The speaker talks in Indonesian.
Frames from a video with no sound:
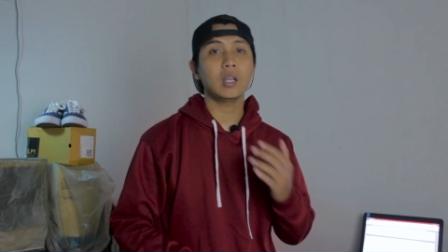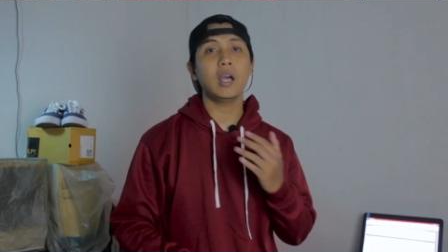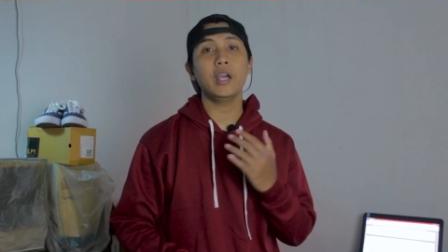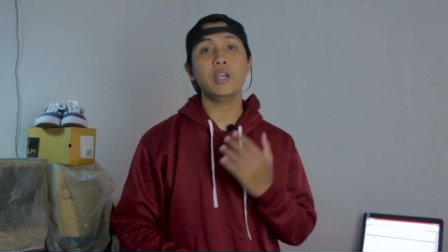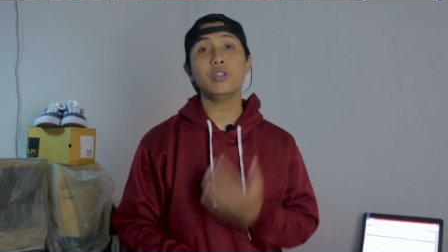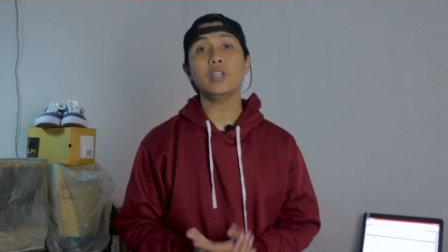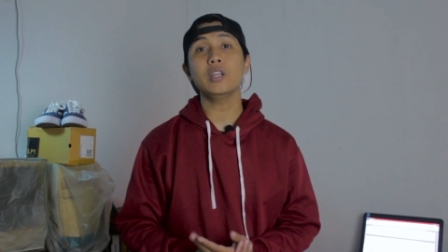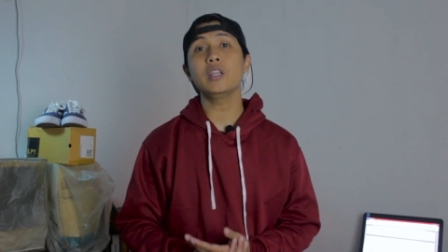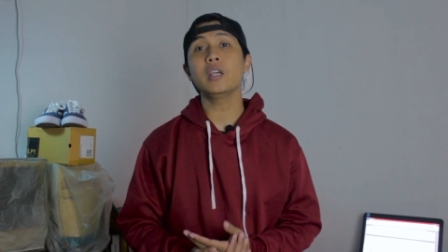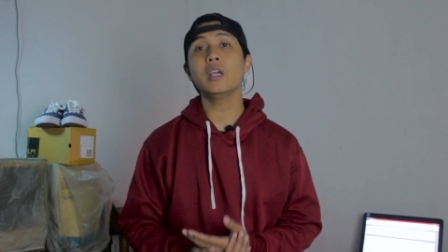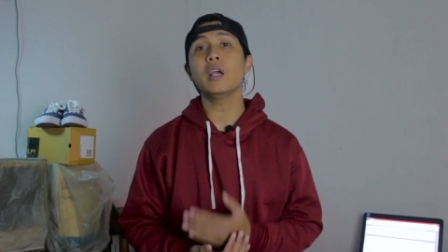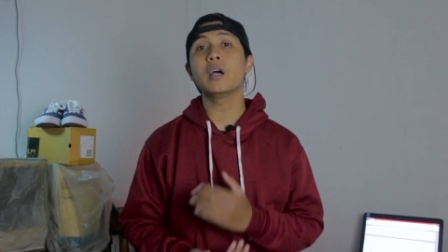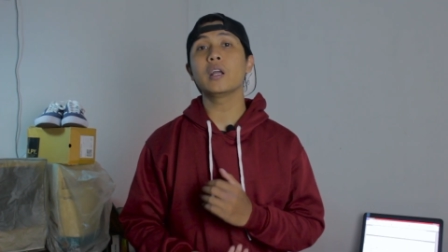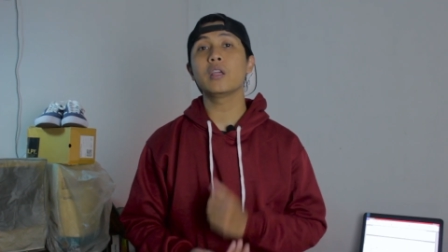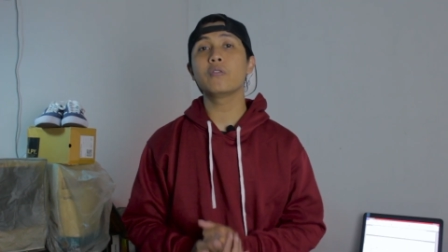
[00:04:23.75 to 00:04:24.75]
Nah itu
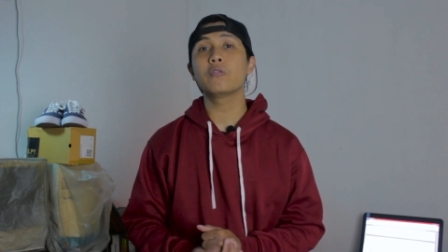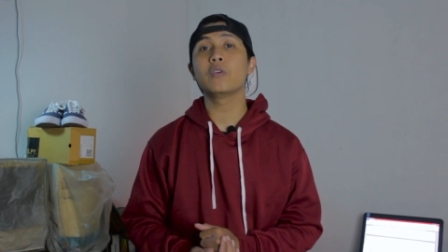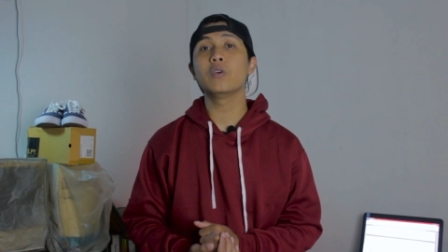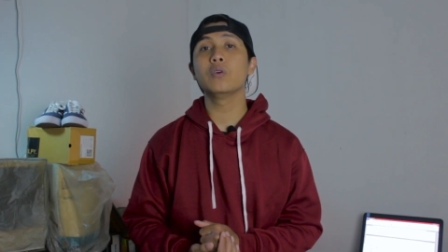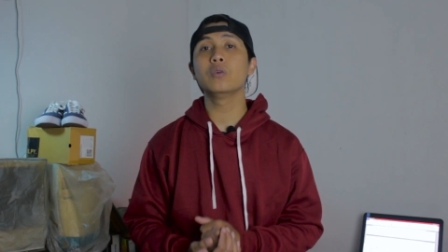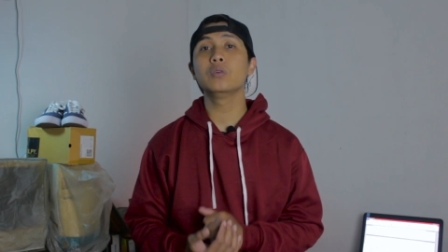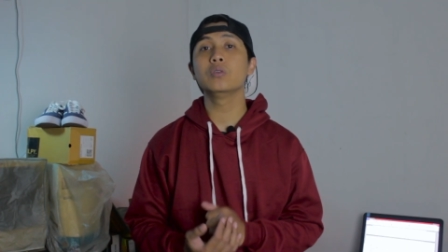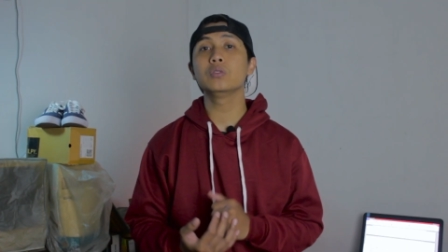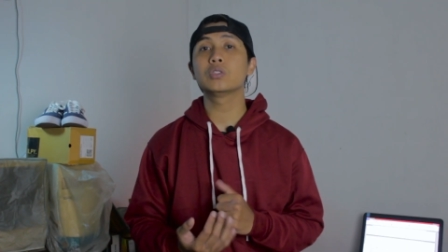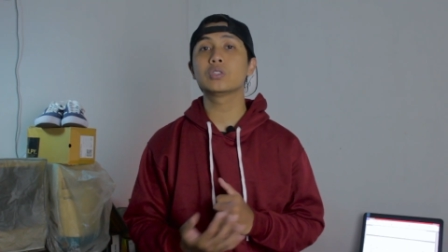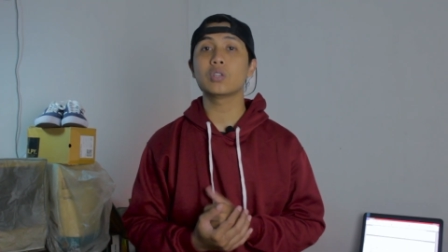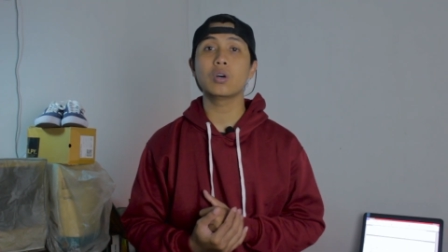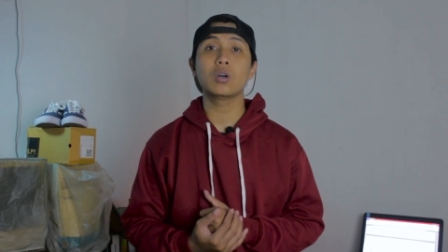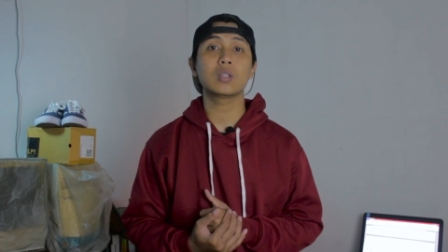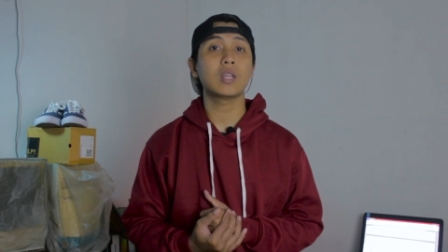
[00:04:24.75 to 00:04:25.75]
di review
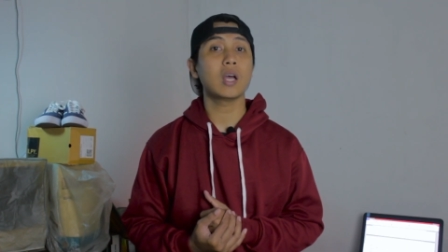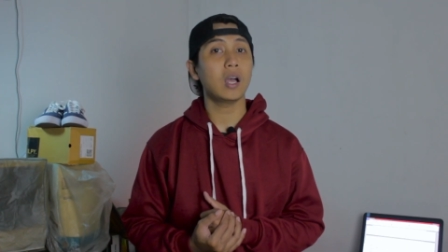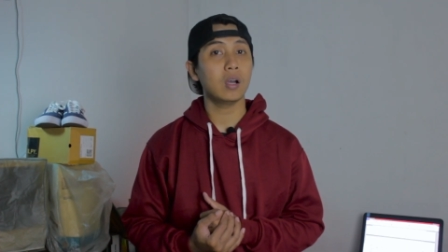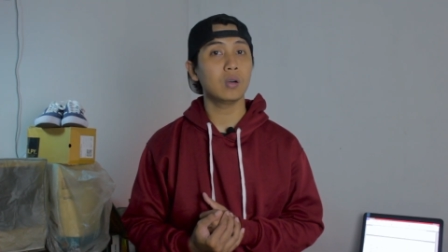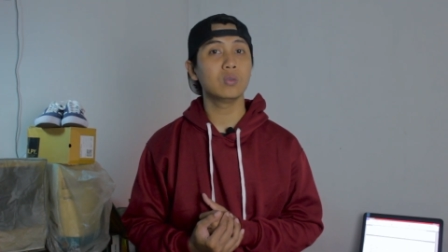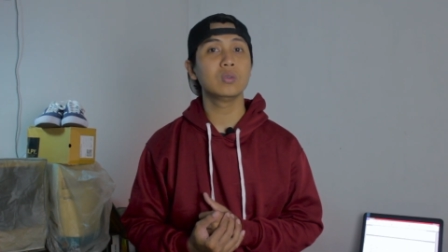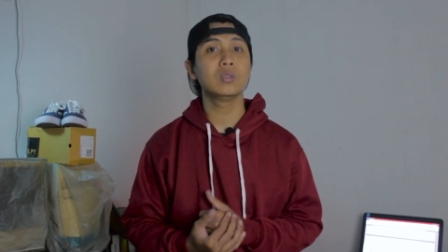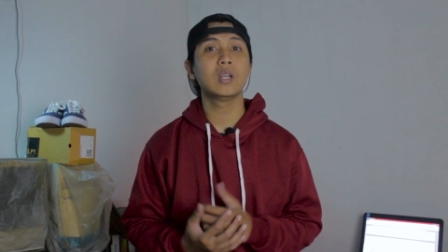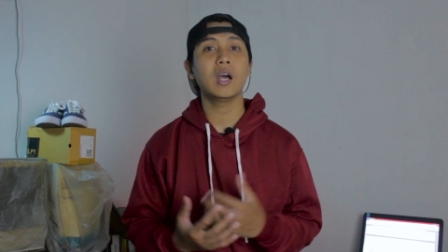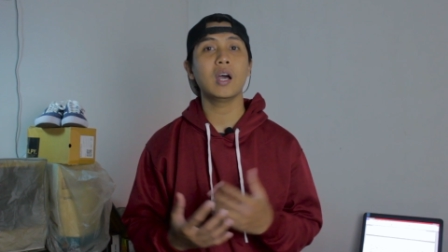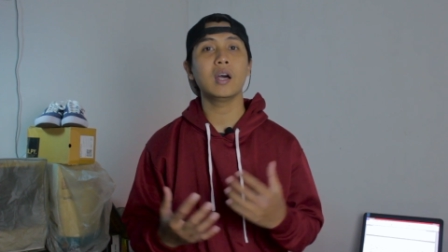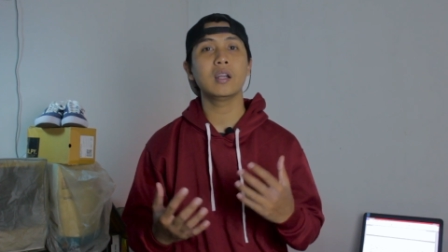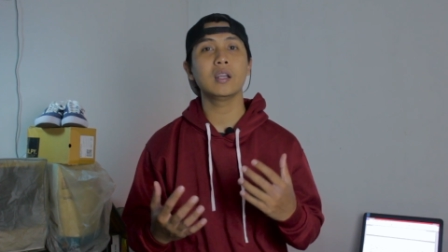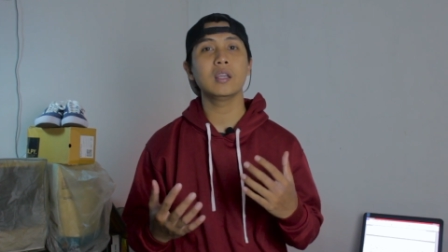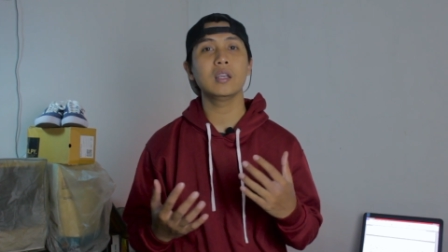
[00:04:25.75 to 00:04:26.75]
sok tahu
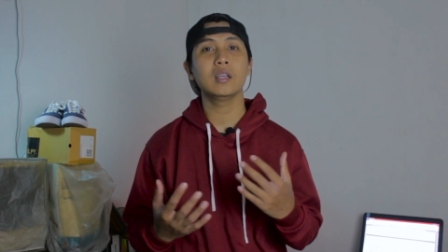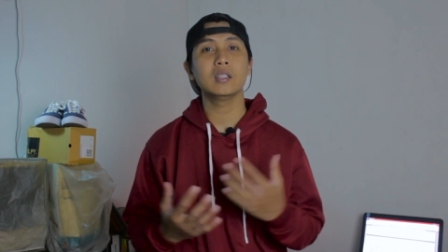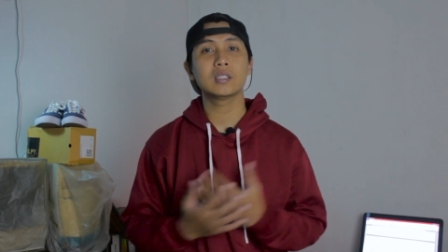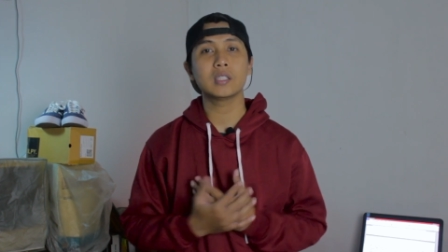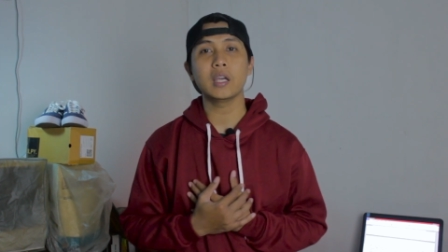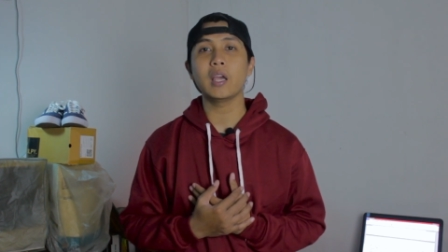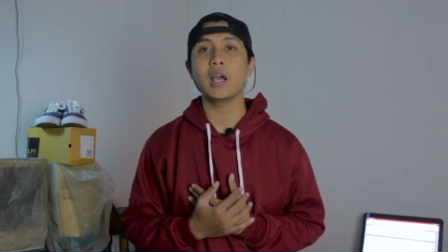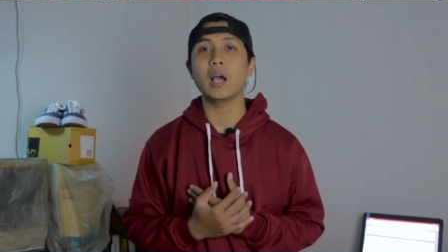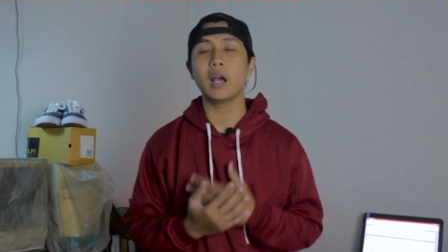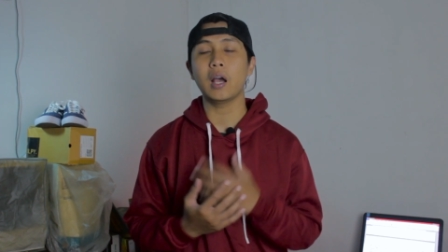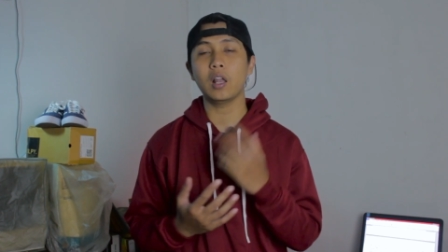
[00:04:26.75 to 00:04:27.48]
dari saya.